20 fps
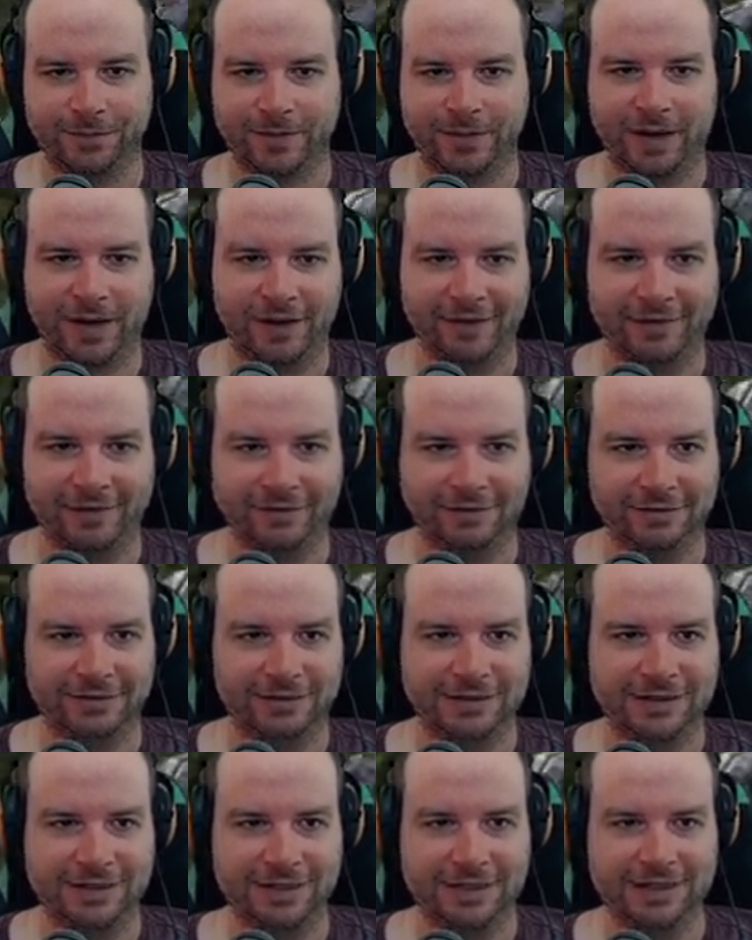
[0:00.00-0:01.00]
Na also.
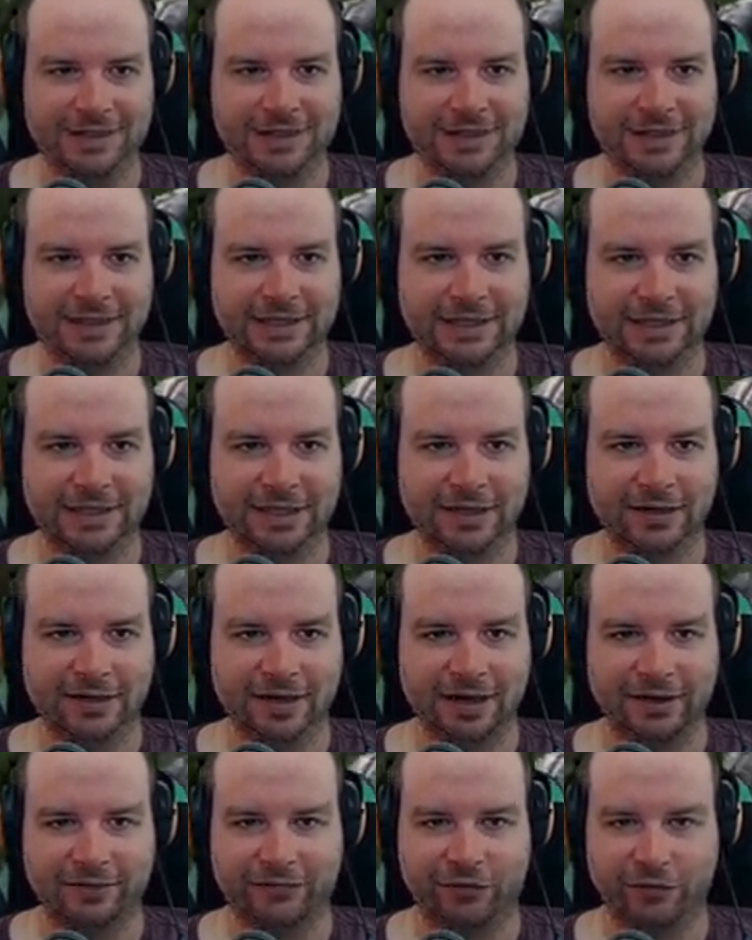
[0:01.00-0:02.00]

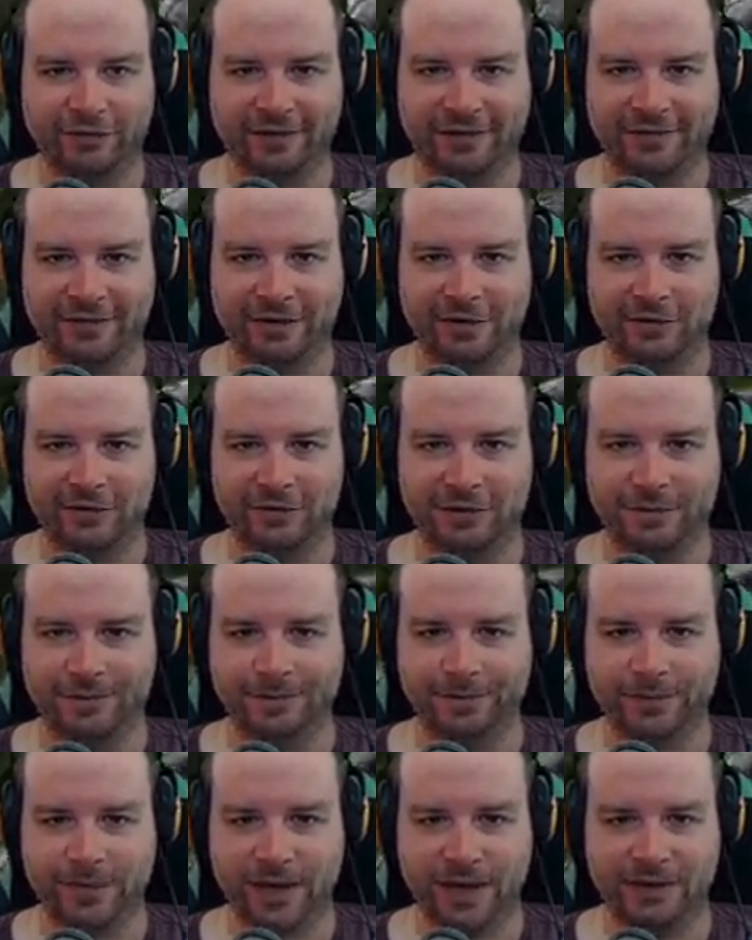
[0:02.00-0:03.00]
Okay, Fuchs also auch.
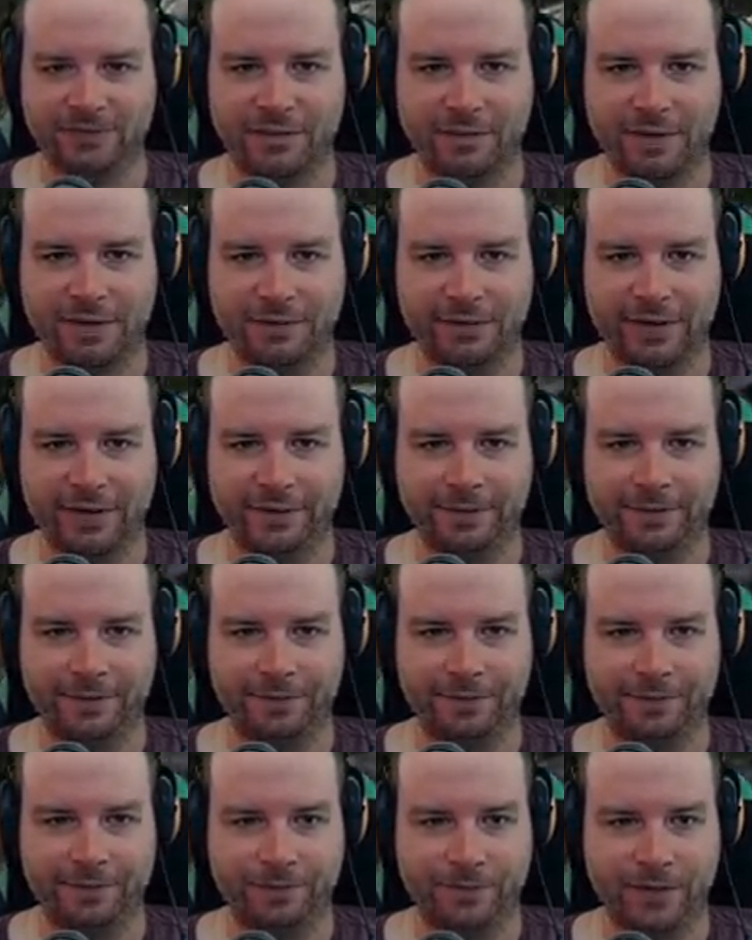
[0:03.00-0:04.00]
Da gehen wir mal eben hin.
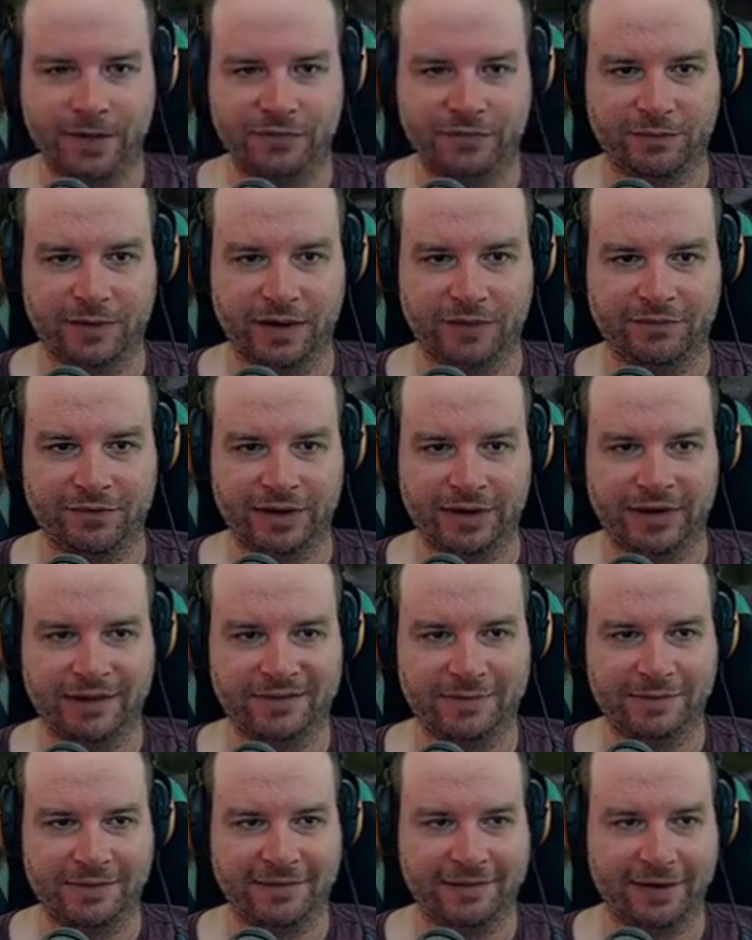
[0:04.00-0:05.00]
Hier auf dem Magen wird eh
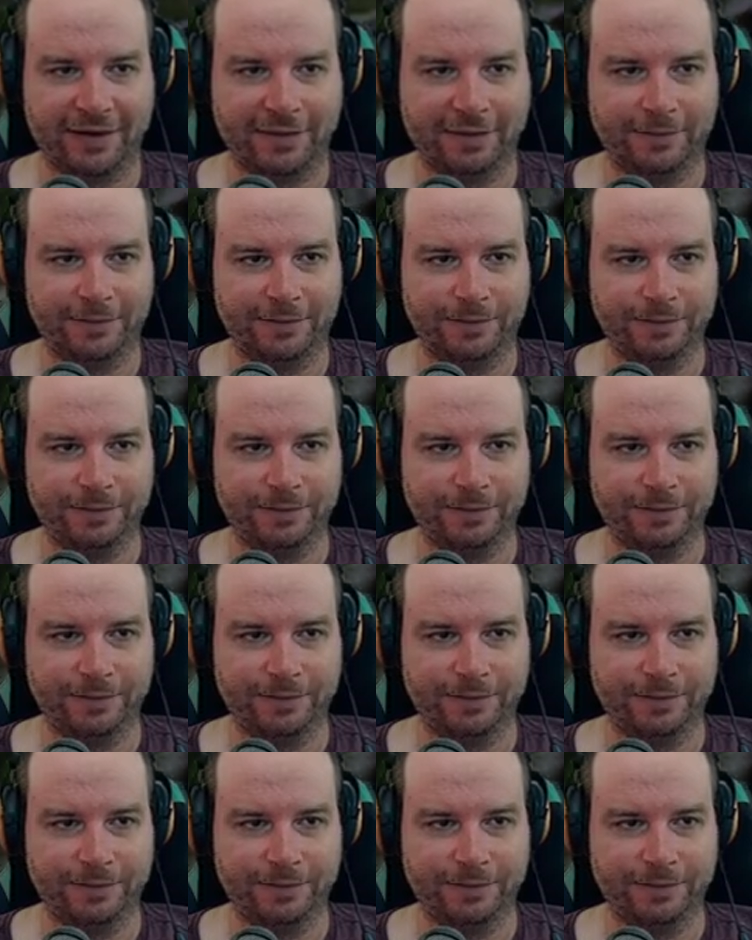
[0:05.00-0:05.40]
nichts mehr sein.